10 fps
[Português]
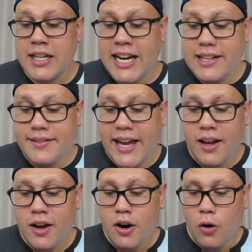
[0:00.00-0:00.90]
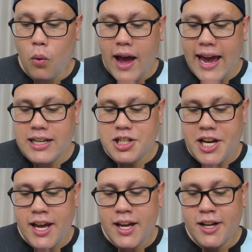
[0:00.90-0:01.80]
Ele tem o
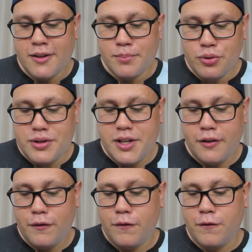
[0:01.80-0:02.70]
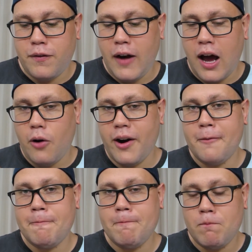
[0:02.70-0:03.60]
LG Music Flower